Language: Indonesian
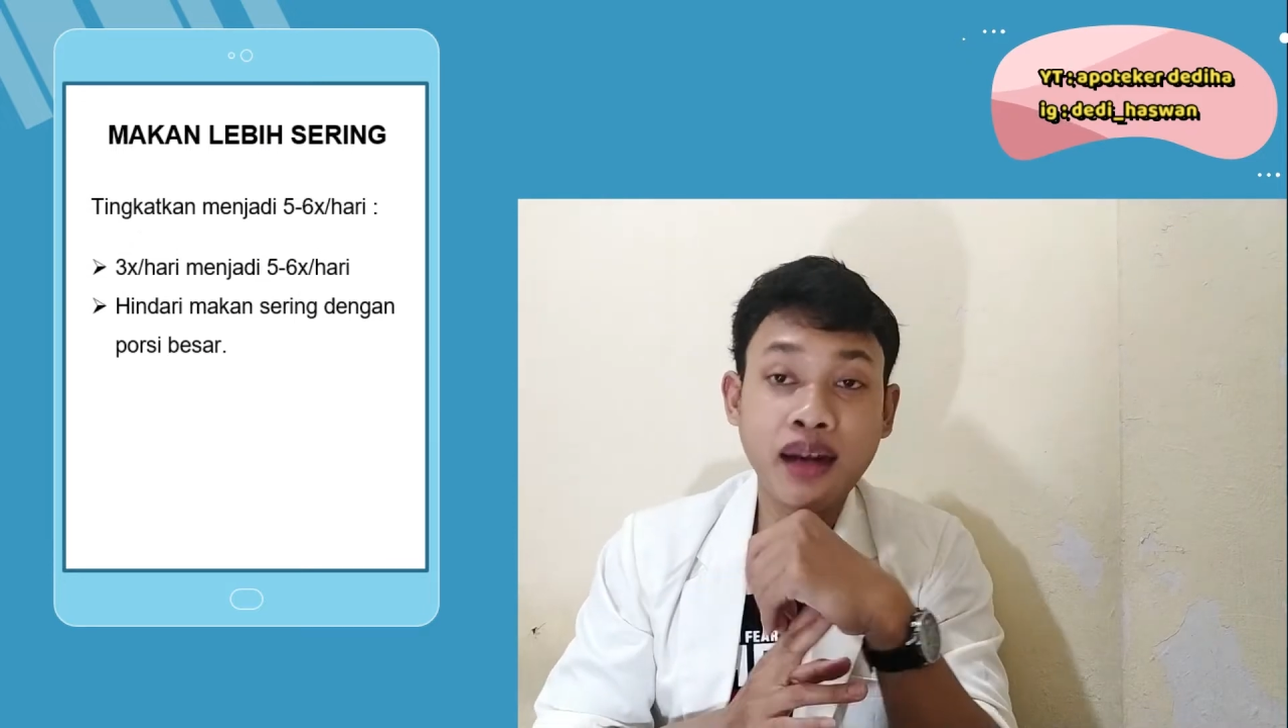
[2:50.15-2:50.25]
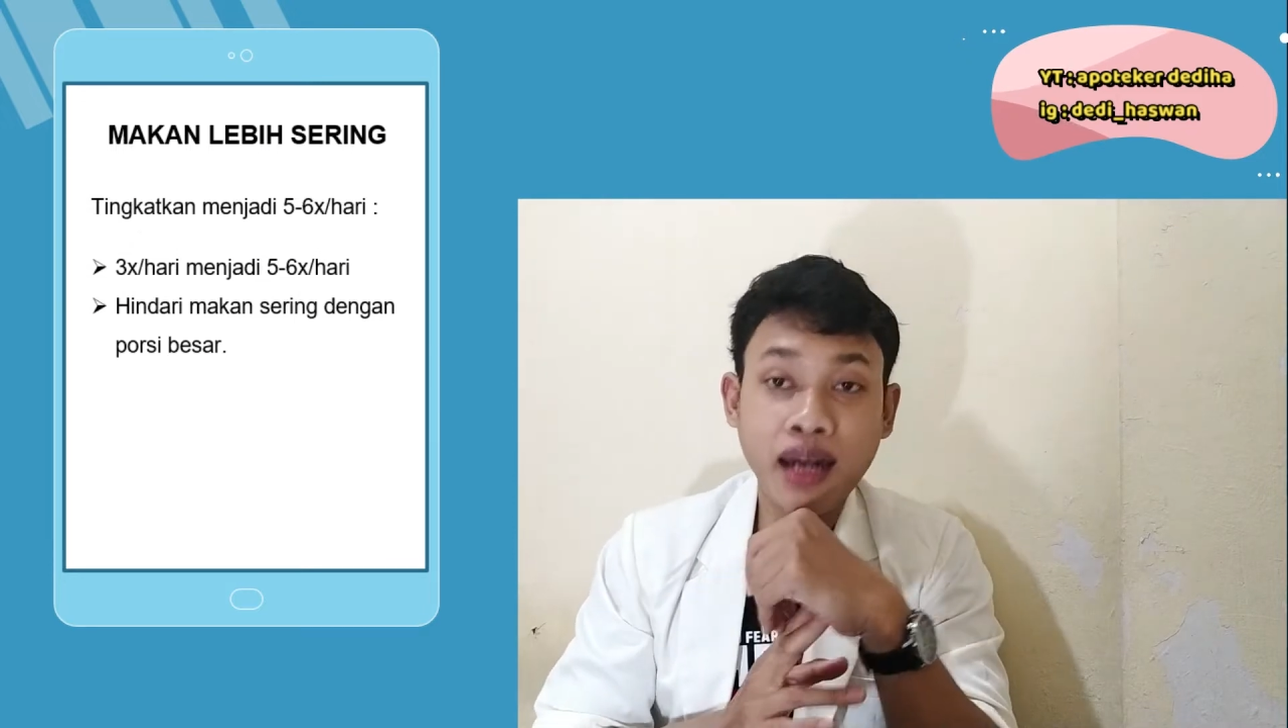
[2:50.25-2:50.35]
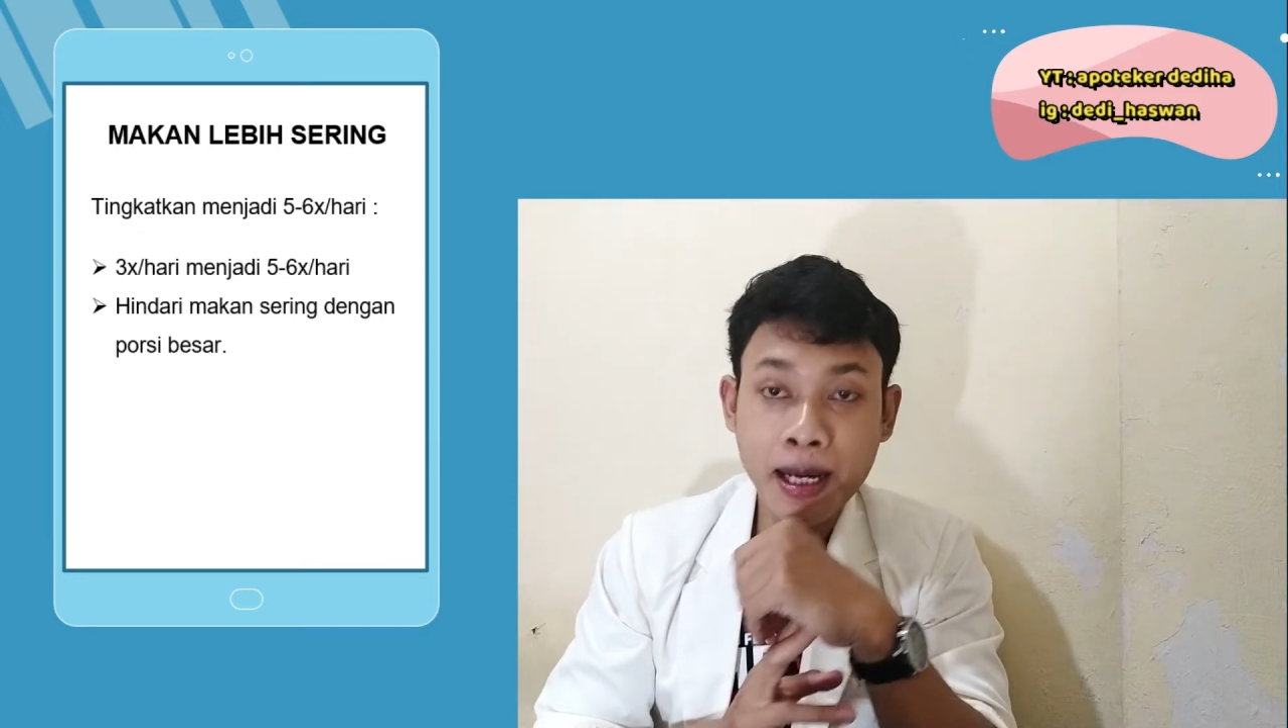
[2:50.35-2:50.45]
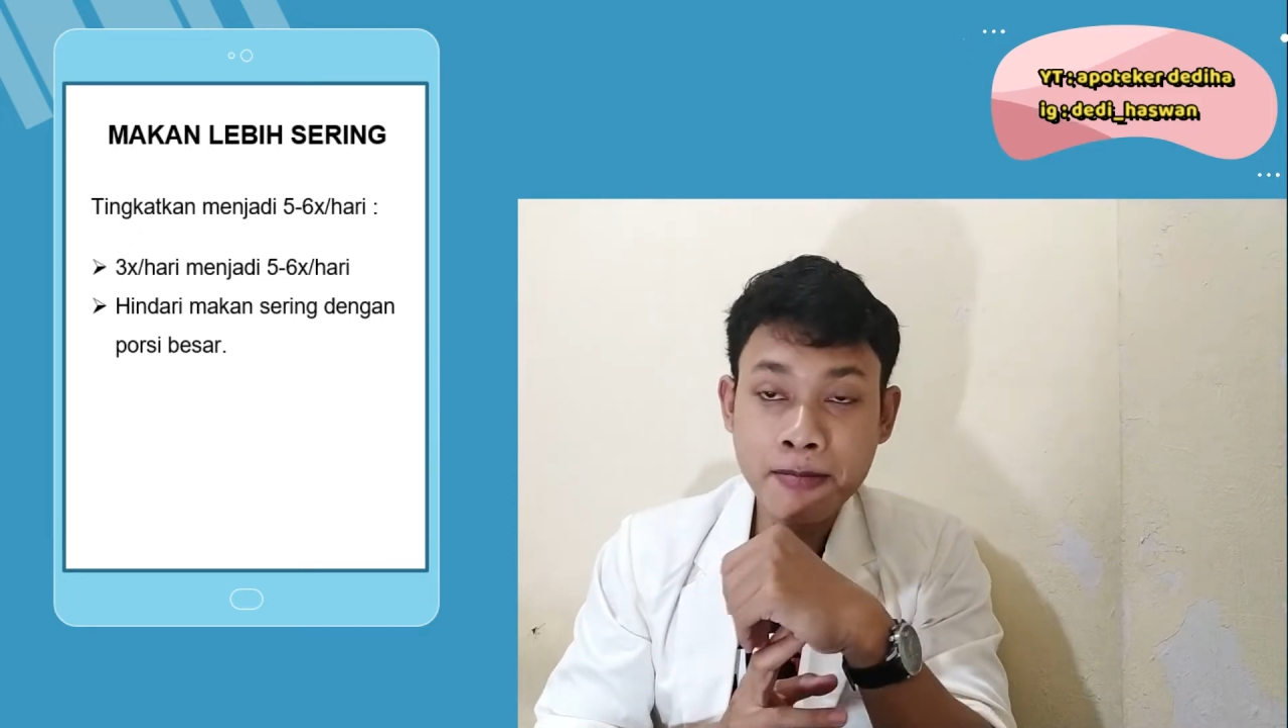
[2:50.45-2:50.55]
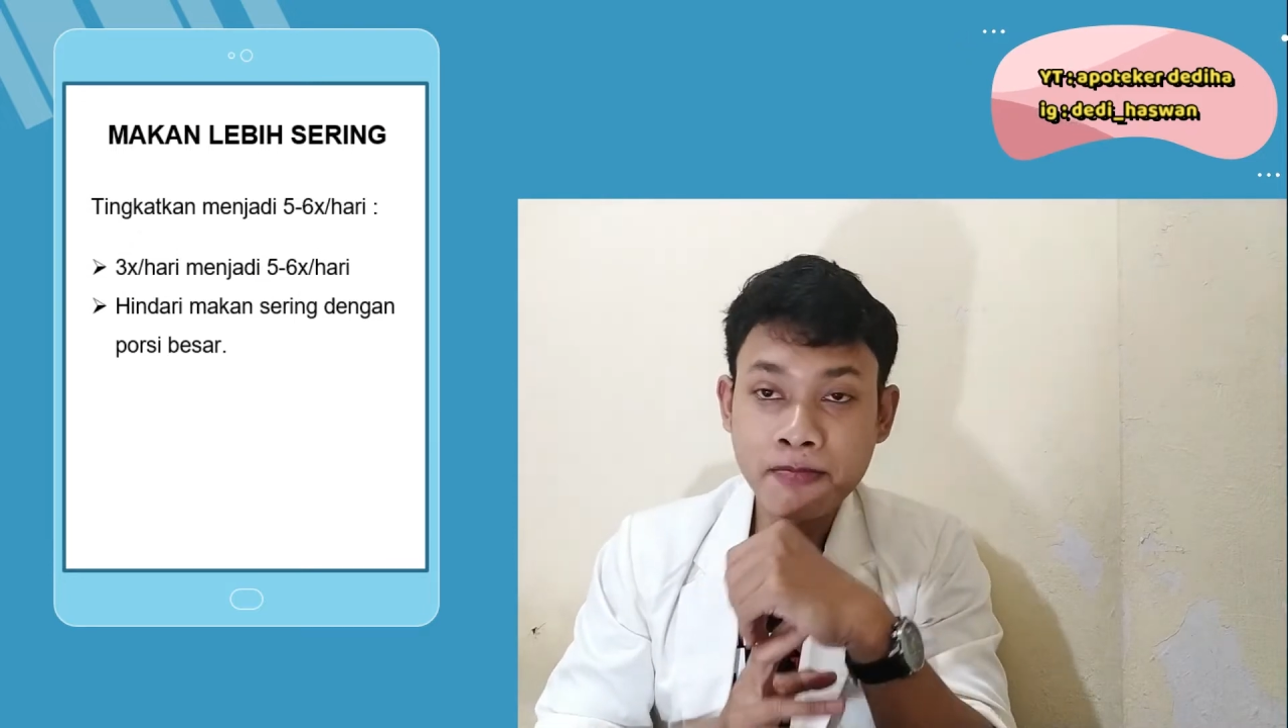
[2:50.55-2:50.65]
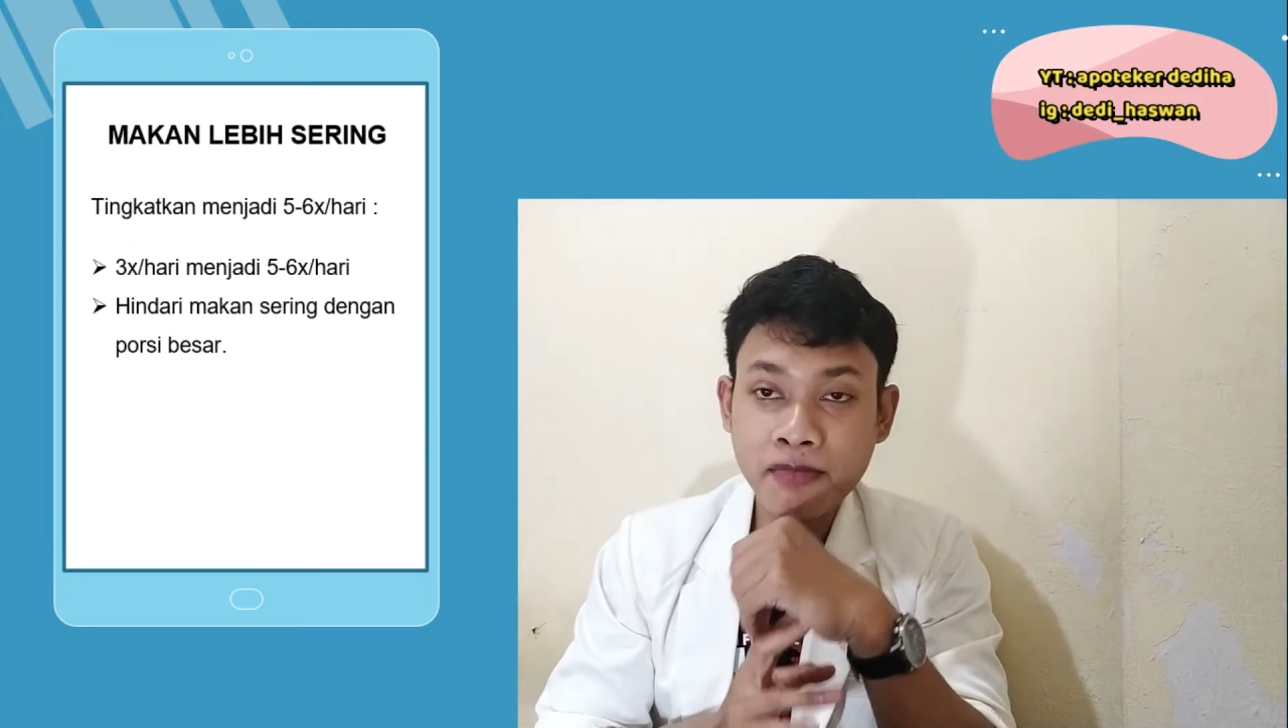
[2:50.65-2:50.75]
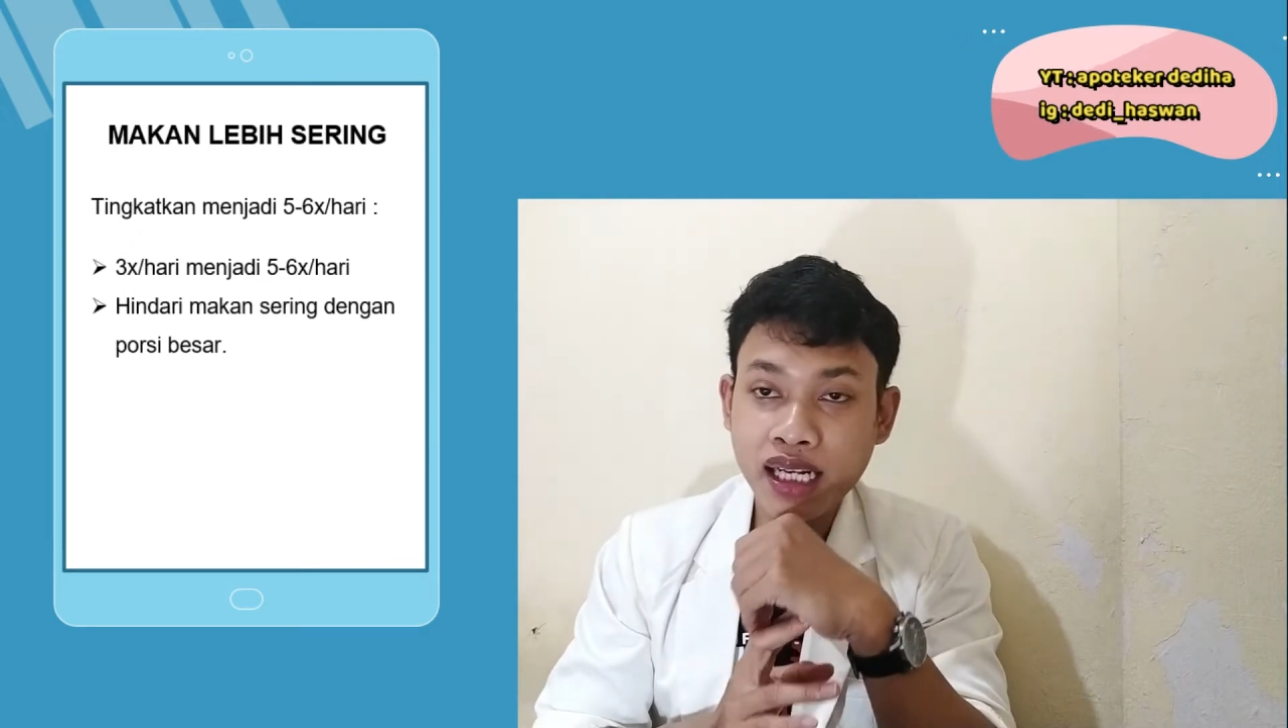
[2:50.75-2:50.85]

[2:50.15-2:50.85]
6